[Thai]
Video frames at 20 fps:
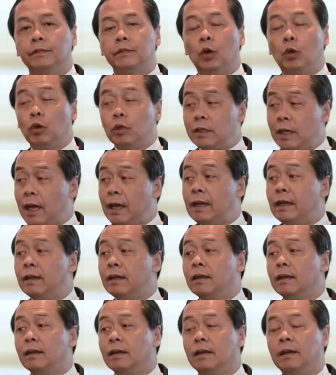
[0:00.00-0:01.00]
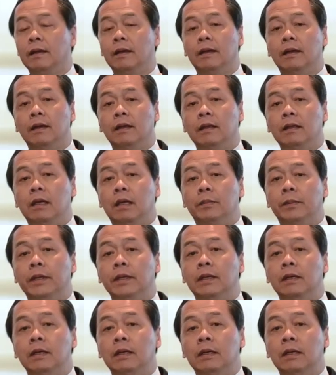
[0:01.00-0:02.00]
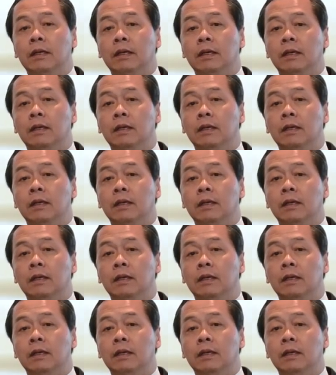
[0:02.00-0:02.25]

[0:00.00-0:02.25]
ตกใจยังไม่เคย